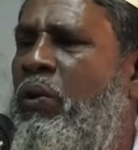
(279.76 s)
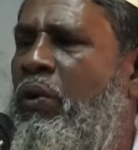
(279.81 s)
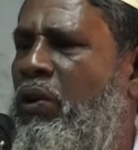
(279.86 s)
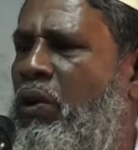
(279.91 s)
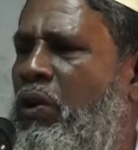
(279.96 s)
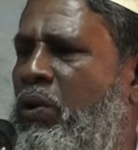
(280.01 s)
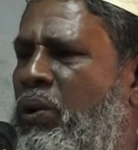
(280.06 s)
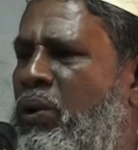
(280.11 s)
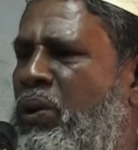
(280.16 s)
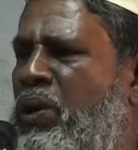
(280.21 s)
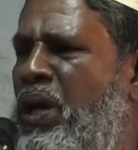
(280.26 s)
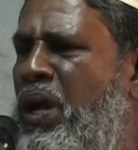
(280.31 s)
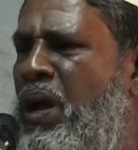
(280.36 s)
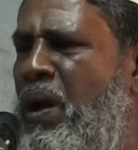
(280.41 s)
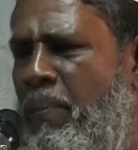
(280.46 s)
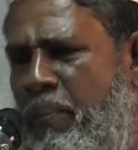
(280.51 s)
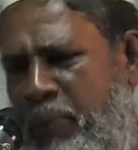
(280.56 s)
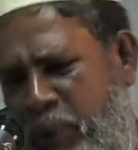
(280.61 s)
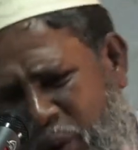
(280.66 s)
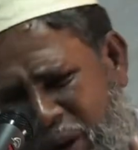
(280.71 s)
করলো
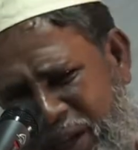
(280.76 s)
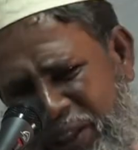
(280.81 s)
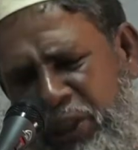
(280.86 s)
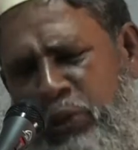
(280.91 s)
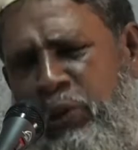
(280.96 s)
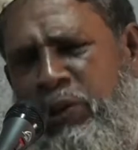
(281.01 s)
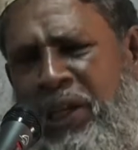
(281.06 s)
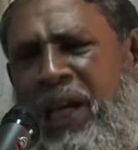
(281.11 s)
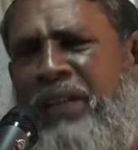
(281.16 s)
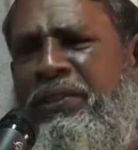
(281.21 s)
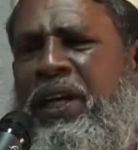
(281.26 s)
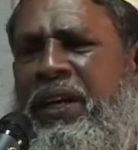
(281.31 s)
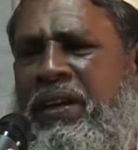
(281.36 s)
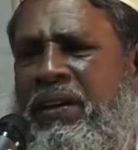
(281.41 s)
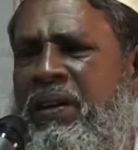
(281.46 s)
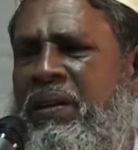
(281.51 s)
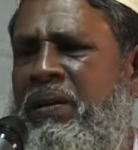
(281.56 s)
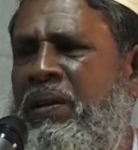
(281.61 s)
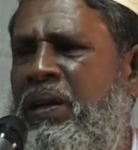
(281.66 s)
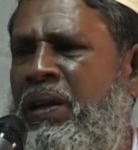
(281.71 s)
পরাজিত জাতি
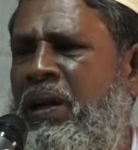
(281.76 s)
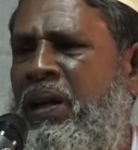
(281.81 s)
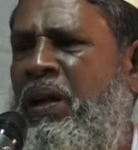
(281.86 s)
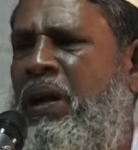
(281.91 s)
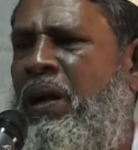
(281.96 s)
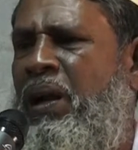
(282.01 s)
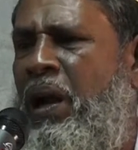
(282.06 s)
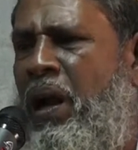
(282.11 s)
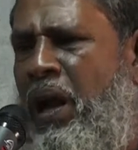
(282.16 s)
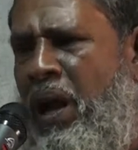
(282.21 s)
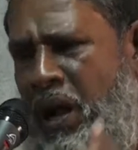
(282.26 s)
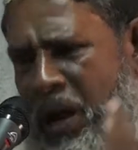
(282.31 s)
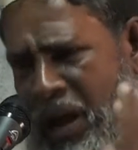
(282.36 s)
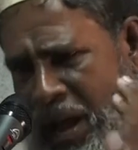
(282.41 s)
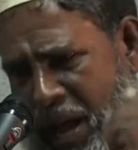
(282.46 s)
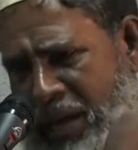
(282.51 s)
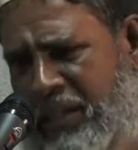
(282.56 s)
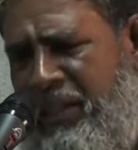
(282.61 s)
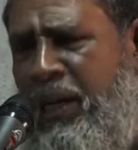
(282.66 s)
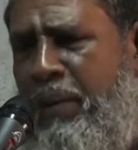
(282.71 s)

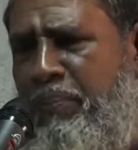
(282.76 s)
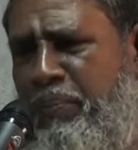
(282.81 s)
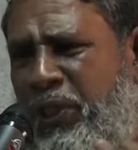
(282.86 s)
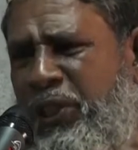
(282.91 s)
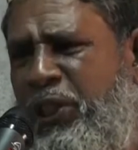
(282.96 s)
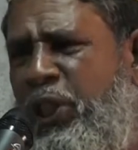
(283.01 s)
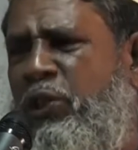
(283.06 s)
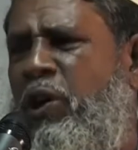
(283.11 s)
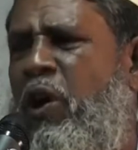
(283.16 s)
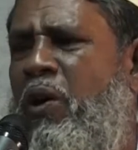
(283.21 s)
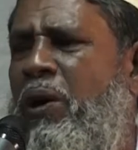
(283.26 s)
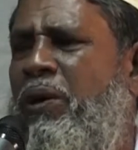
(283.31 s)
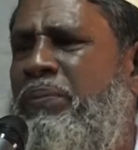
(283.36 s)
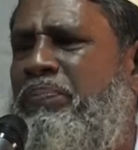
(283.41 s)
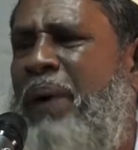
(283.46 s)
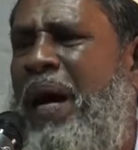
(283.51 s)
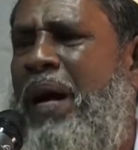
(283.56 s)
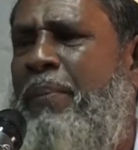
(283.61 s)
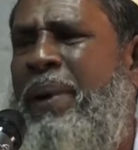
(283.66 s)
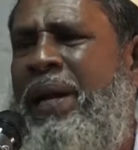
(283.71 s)
একটা বিজিত
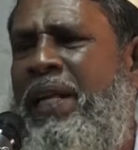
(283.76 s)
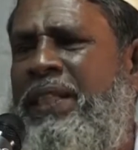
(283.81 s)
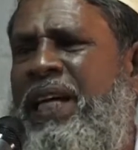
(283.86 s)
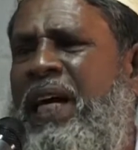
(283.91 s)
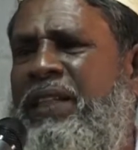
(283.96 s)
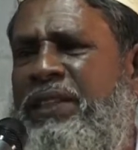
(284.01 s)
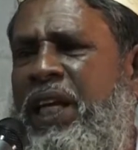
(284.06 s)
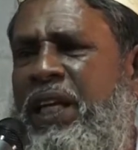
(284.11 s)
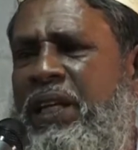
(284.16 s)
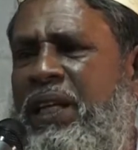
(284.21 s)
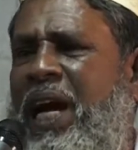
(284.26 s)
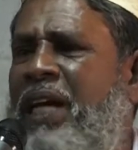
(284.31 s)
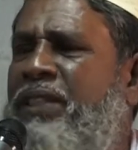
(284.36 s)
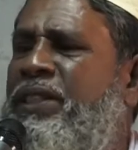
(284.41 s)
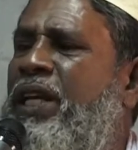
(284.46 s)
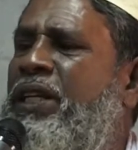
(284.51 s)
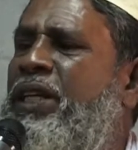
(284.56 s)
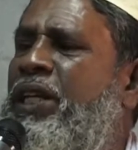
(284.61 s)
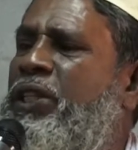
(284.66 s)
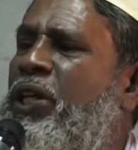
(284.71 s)
বা মানে জাতির
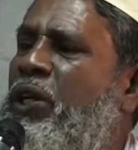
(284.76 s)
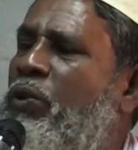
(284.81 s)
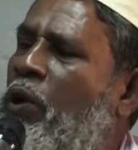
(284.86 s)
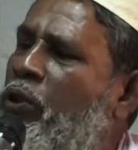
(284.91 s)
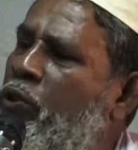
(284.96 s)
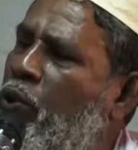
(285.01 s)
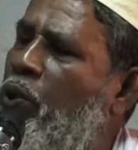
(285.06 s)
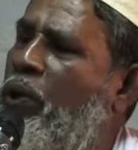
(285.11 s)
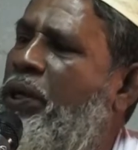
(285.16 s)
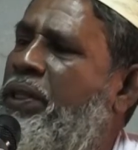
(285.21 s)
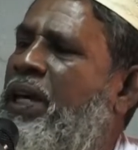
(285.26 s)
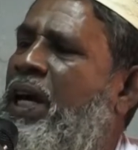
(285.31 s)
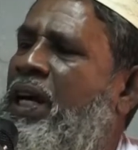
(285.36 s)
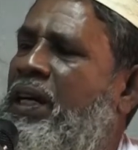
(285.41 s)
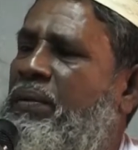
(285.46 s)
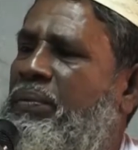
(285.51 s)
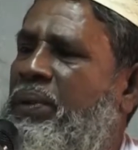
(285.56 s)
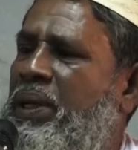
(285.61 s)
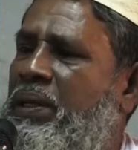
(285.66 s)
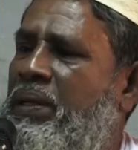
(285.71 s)
কাছে কি সে নত হয়ে
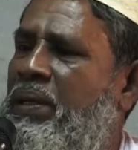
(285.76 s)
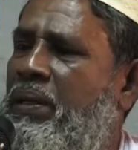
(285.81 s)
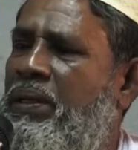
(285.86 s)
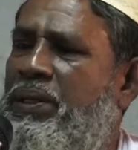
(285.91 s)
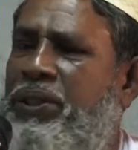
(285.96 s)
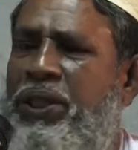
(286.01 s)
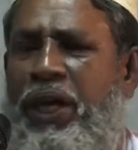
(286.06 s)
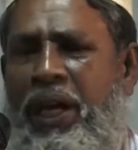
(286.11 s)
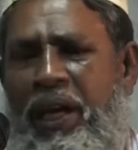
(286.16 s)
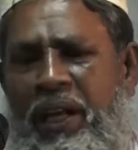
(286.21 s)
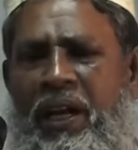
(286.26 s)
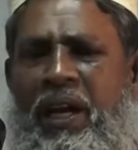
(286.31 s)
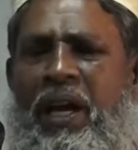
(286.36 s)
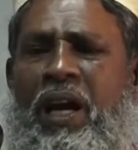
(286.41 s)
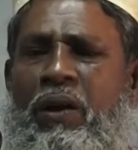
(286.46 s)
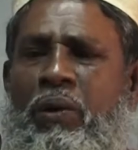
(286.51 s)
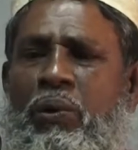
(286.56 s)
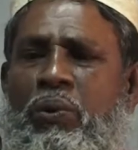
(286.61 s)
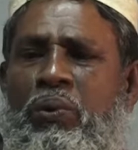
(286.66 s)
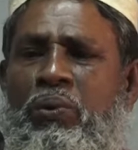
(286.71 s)
থাকবে সে হেরে
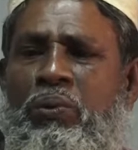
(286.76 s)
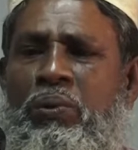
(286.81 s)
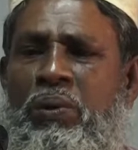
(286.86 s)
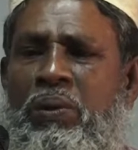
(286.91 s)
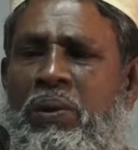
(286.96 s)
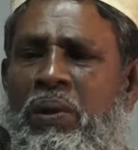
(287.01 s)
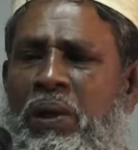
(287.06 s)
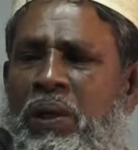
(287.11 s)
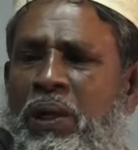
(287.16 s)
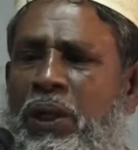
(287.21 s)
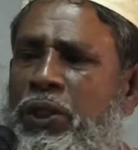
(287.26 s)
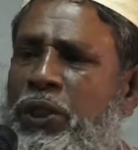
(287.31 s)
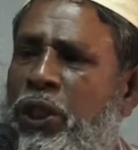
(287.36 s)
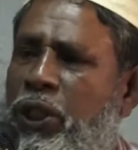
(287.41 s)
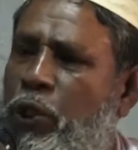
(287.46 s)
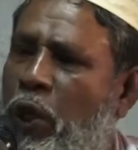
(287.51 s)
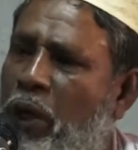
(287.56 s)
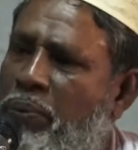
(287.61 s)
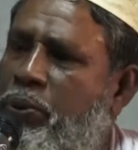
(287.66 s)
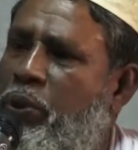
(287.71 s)
গেল সে
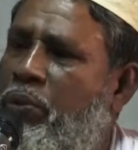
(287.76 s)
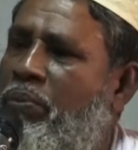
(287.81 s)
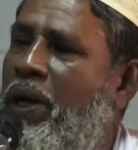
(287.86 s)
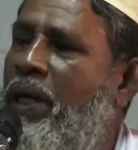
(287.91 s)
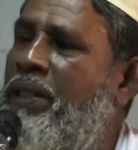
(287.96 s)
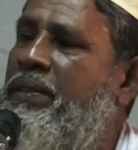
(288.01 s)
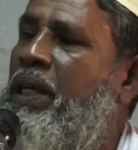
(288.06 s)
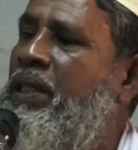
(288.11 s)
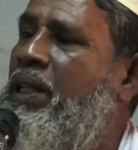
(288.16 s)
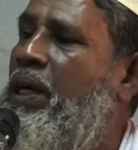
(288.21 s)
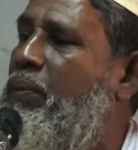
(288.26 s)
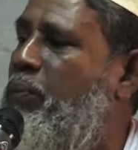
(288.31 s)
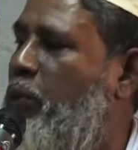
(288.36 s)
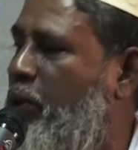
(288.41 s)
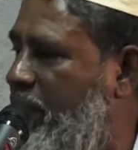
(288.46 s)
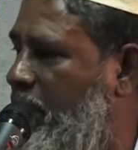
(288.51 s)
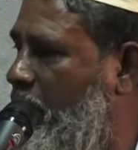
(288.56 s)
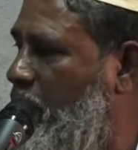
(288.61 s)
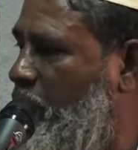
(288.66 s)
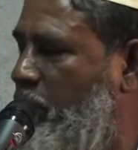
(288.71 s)
সব সময় তাদের
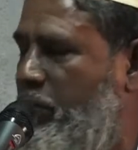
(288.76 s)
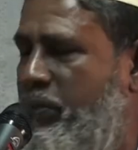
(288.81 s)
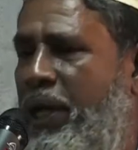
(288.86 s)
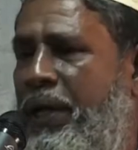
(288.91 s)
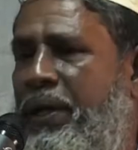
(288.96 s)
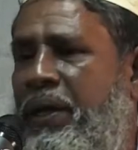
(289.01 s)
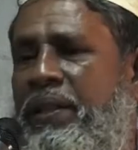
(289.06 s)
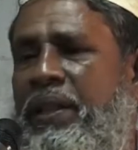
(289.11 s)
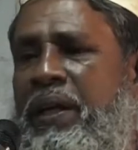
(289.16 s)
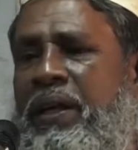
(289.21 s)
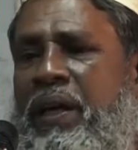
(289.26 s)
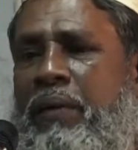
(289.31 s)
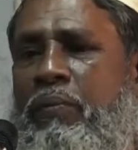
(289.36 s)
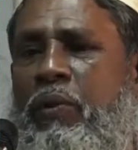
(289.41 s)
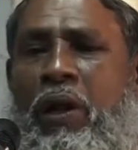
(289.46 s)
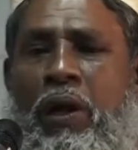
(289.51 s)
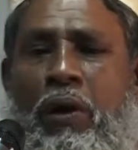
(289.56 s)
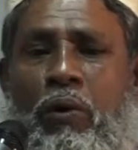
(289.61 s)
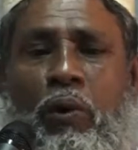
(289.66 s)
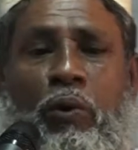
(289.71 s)
প্রধানত তাই এদেরকে
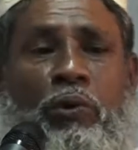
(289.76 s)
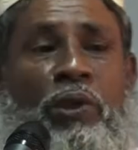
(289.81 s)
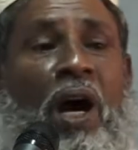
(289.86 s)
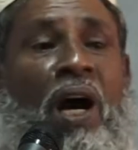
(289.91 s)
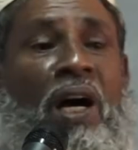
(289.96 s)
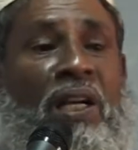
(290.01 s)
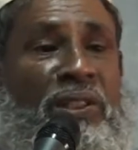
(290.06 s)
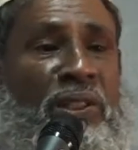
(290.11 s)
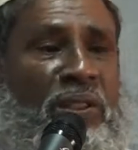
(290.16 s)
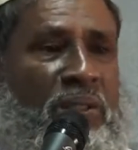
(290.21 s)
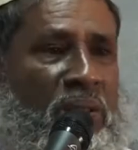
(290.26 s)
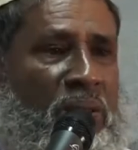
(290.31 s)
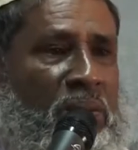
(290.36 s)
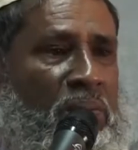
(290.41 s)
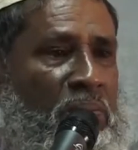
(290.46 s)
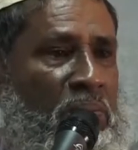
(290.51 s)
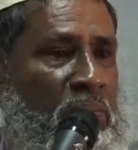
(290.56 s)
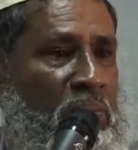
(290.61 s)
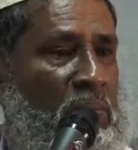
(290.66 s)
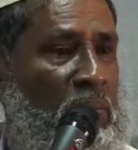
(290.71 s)
বলা হলো দাস
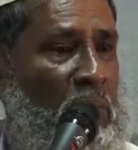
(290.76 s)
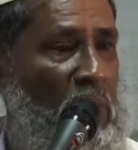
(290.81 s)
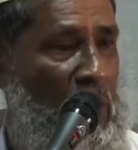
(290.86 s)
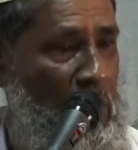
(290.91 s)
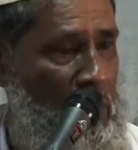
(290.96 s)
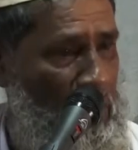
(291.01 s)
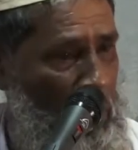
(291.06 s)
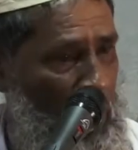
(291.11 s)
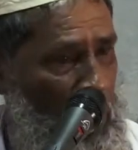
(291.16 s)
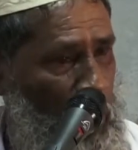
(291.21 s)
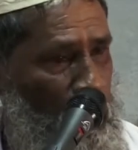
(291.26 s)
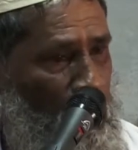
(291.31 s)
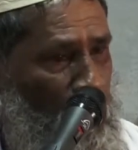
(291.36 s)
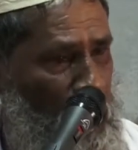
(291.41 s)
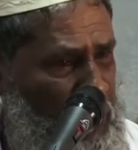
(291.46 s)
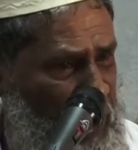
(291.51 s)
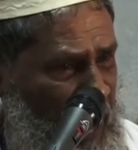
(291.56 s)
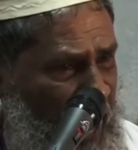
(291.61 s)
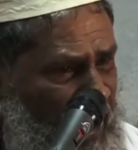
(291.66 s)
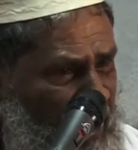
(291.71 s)

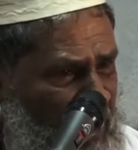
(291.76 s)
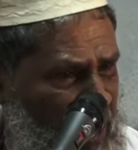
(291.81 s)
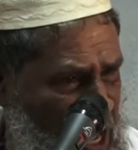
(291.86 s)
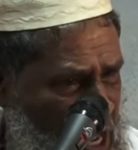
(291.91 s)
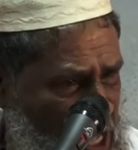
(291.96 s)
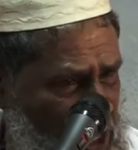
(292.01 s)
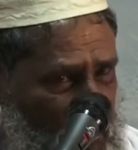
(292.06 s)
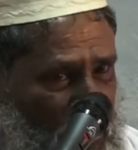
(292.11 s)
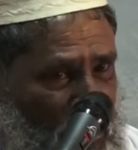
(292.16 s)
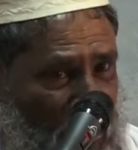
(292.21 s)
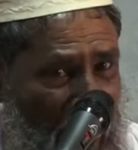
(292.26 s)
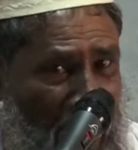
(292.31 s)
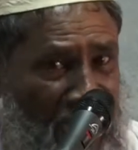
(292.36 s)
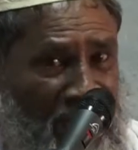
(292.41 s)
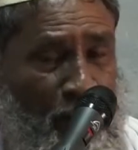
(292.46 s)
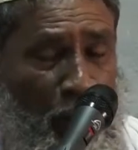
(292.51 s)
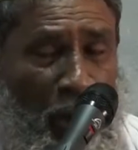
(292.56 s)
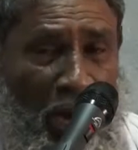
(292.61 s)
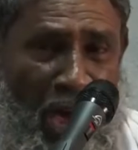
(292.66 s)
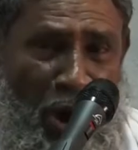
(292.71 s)
ভারতবর্ষের দাস
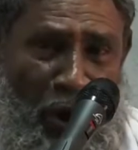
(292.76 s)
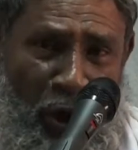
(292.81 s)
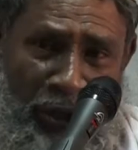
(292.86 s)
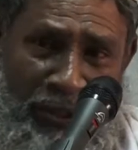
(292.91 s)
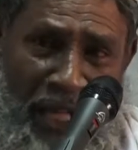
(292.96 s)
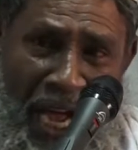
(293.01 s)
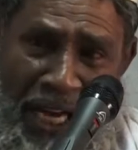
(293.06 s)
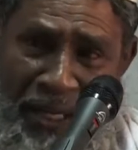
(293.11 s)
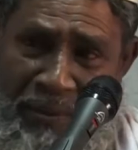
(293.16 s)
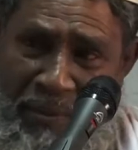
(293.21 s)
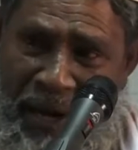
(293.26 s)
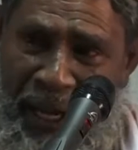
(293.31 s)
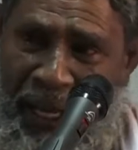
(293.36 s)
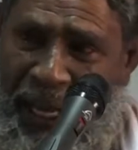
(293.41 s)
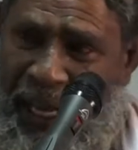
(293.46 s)
বলা হলো দাস মানে